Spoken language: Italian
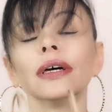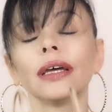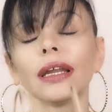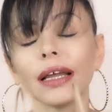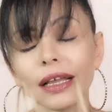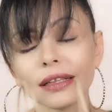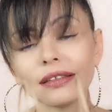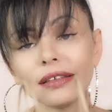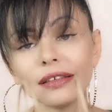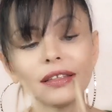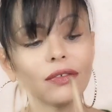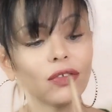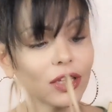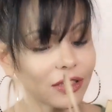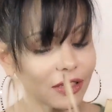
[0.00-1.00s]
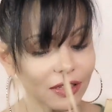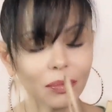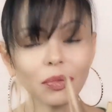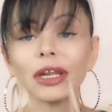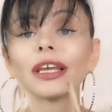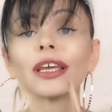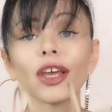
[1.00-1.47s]
Ragazzi, se volete
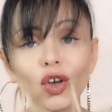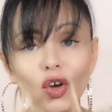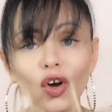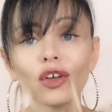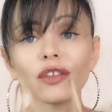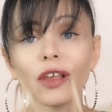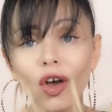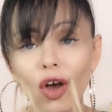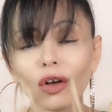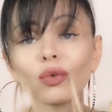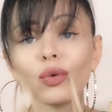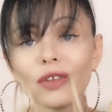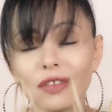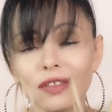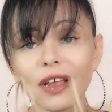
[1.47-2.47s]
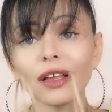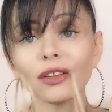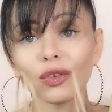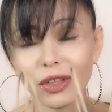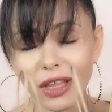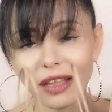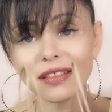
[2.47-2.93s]
sapere che cosa ho
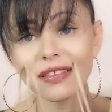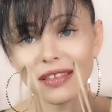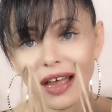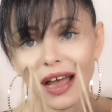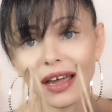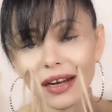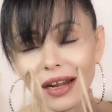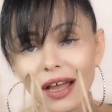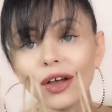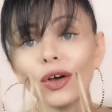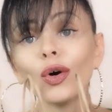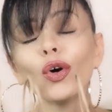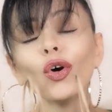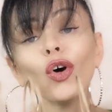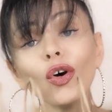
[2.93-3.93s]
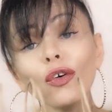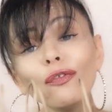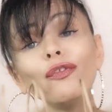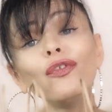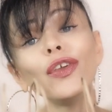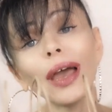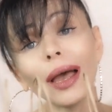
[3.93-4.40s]
acquistato da Zara,
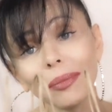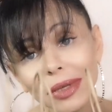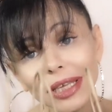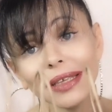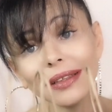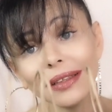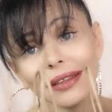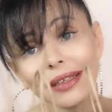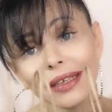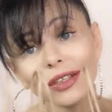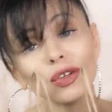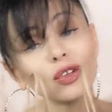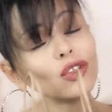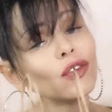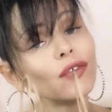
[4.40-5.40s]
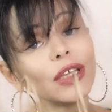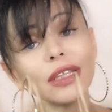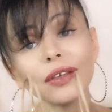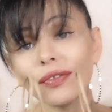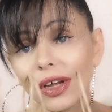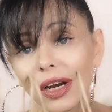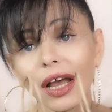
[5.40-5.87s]
ovviamente non
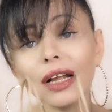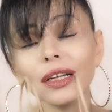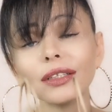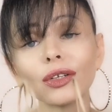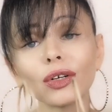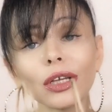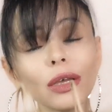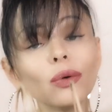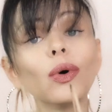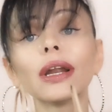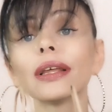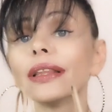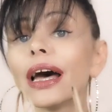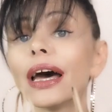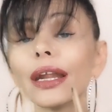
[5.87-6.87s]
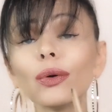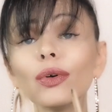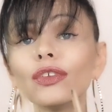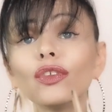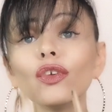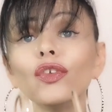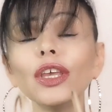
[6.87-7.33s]
dovete far altro che guardare
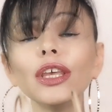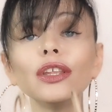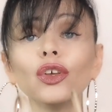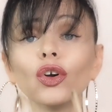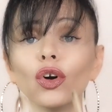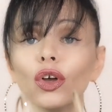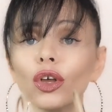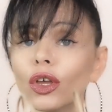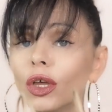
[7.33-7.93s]
questo video.